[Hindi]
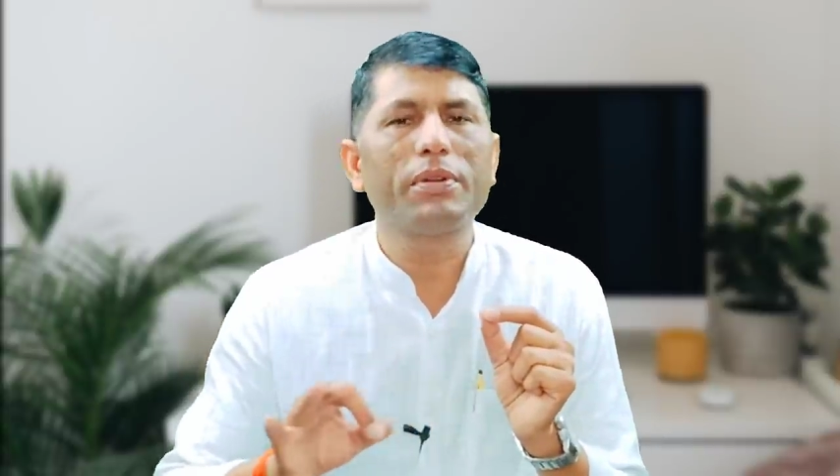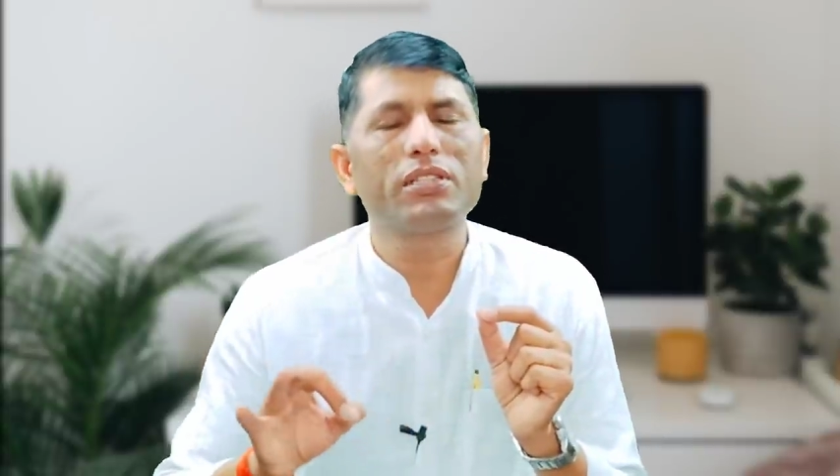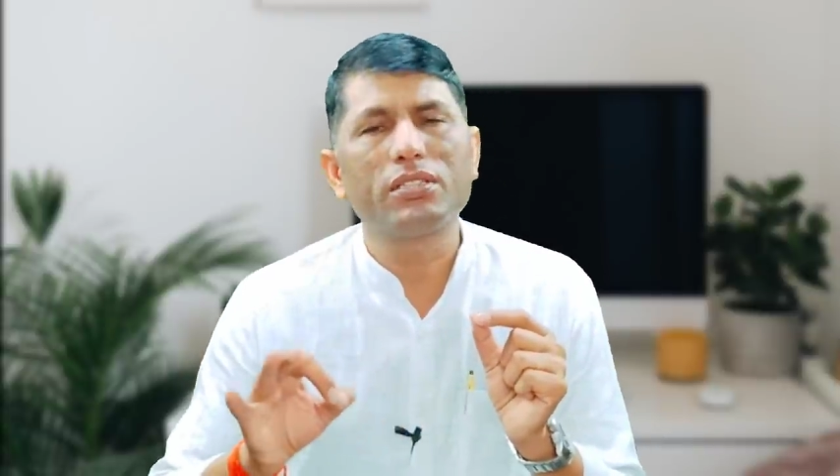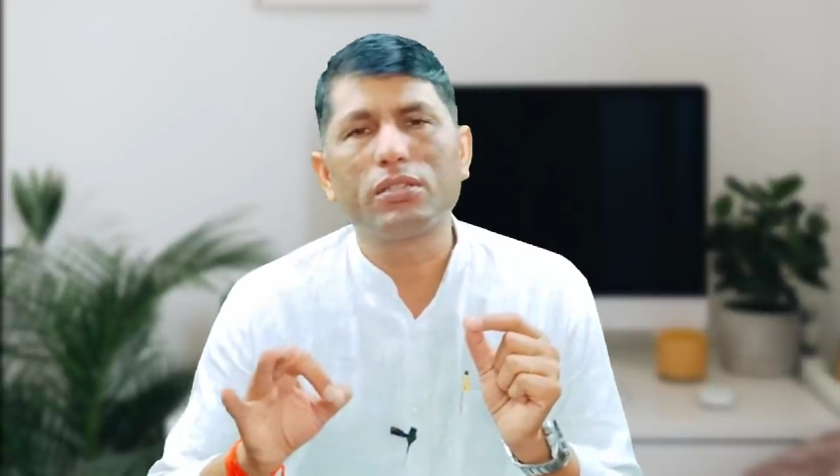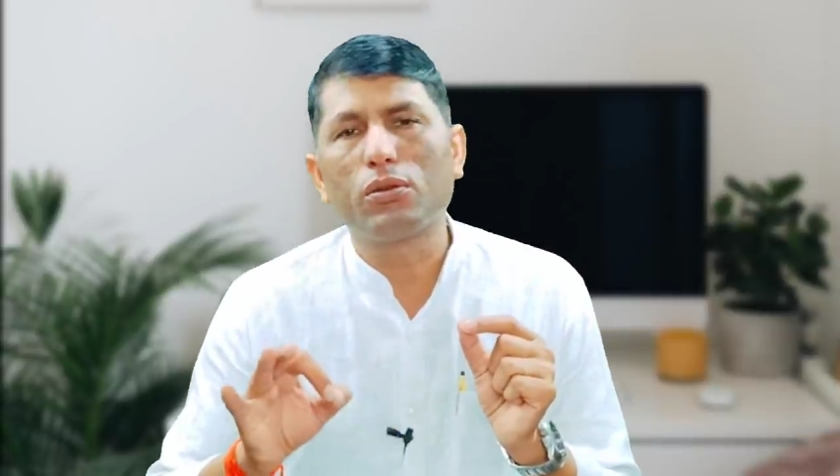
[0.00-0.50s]

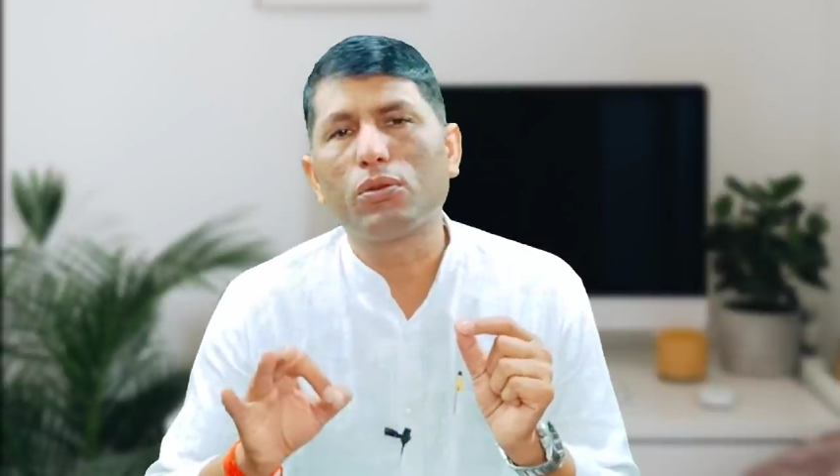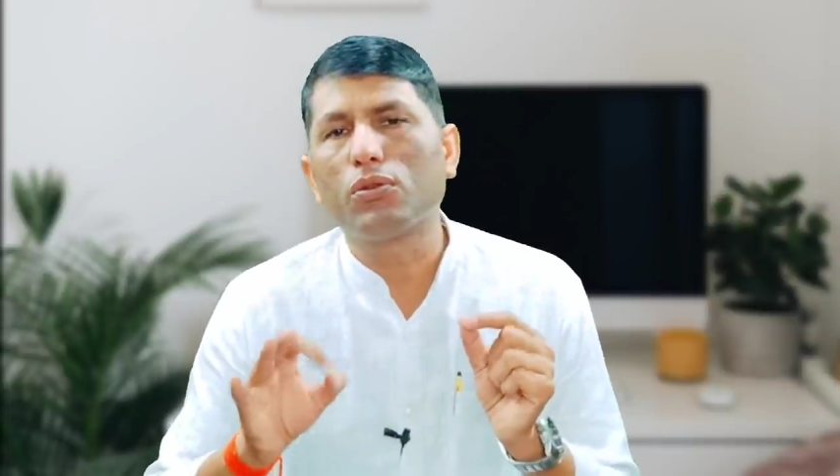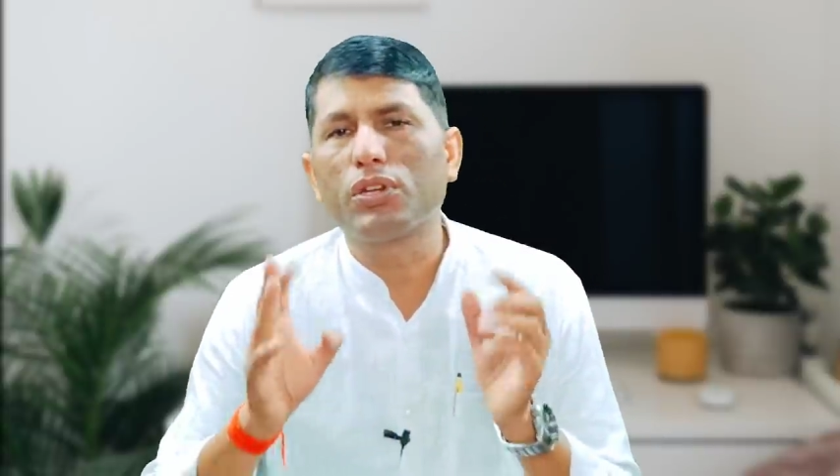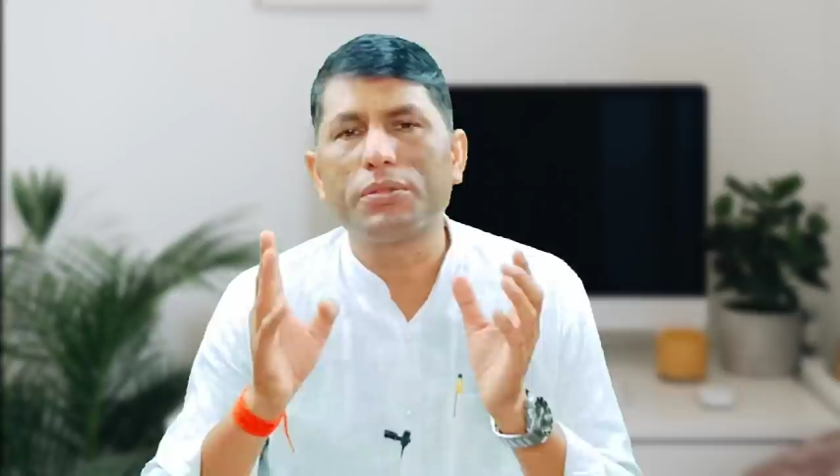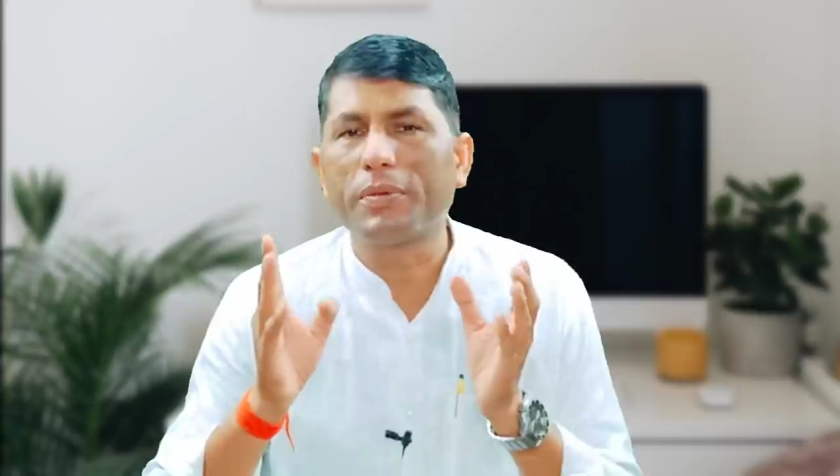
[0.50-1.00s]
प्रतिशत
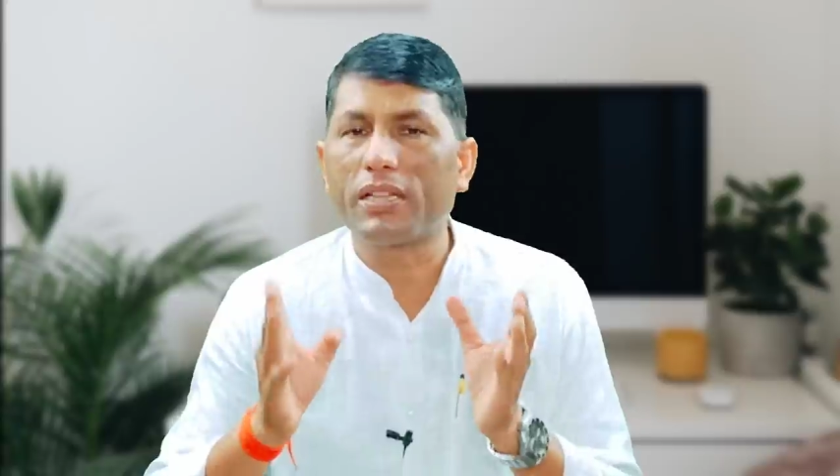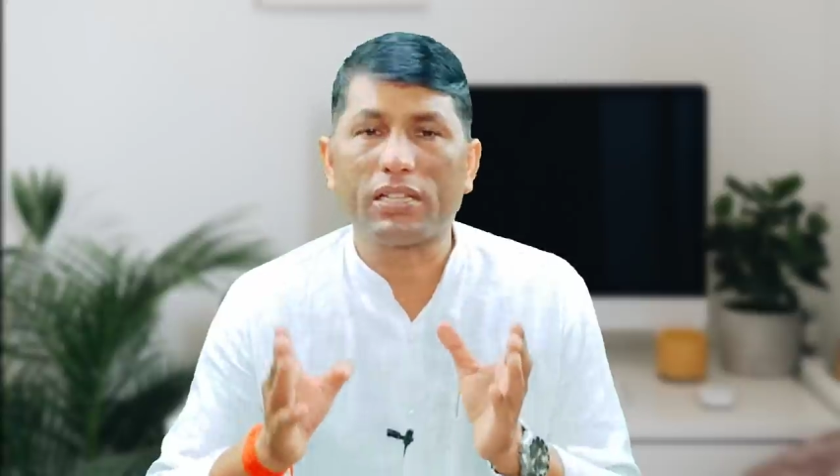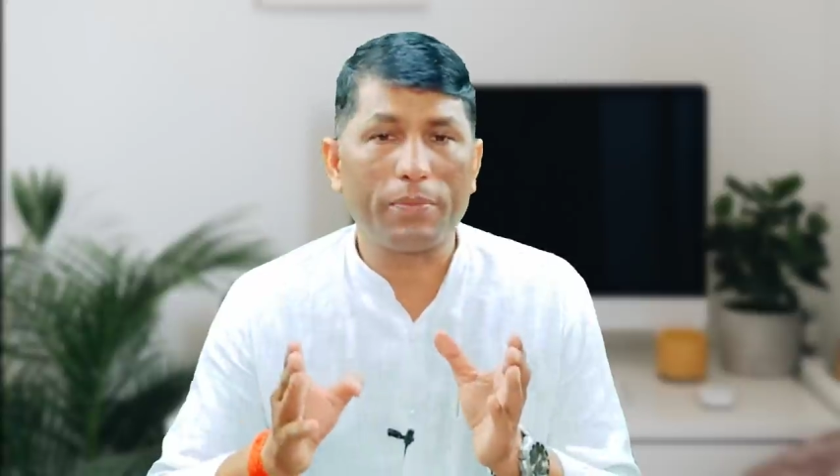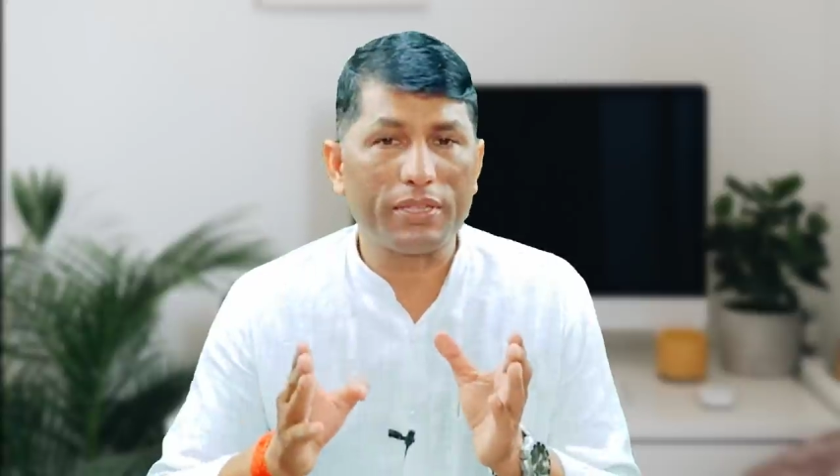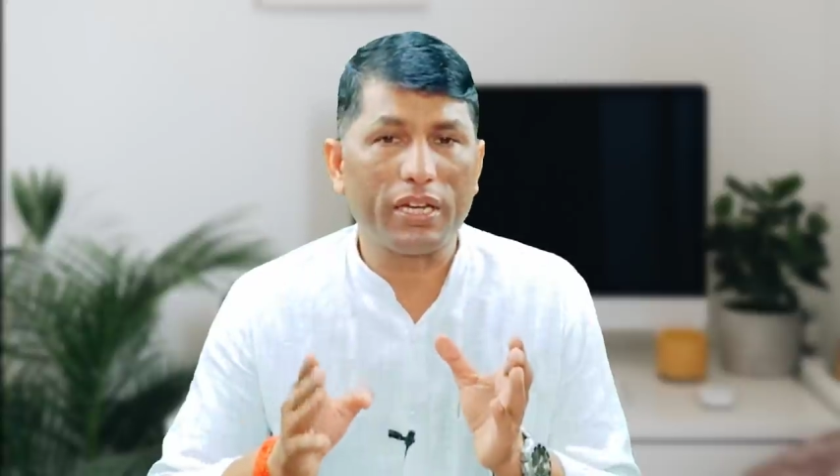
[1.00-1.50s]
लोगों को इस बात का